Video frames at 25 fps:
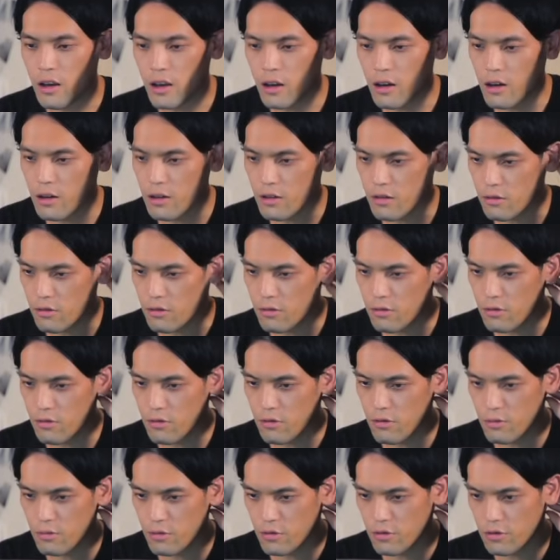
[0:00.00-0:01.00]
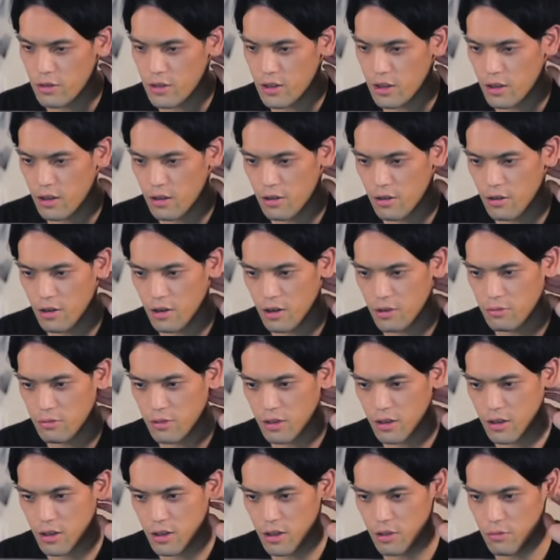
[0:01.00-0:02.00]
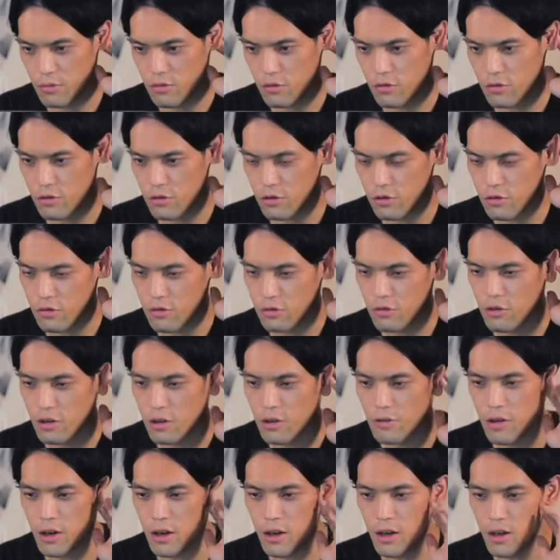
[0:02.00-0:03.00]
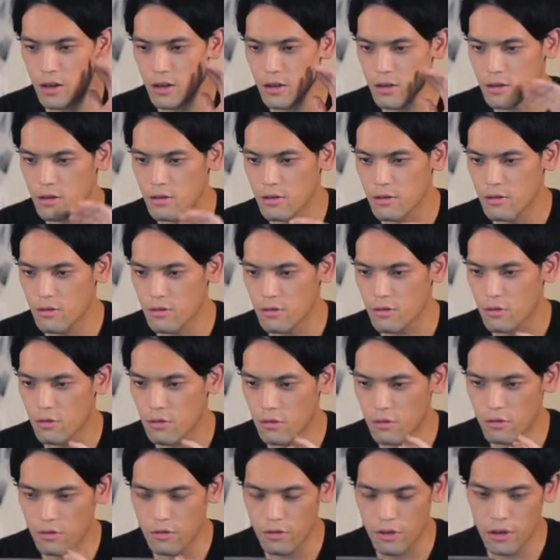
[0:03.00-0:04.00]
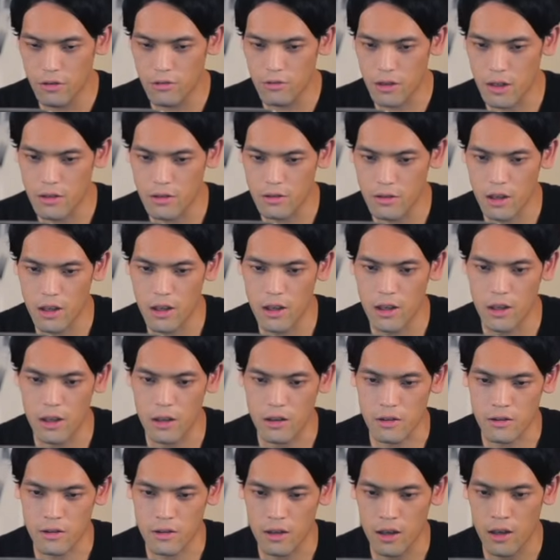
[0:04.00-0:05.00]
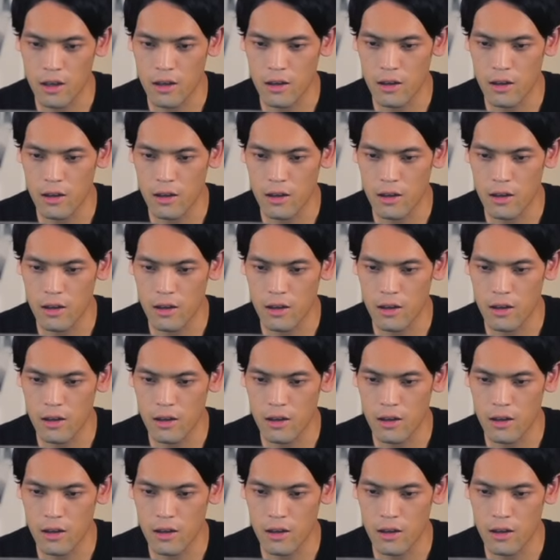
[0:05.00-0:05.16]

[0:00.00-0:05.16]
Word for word: いあとこれ僕使ってるアフターシェーブローションというかワンオールインワンスキンケアですね。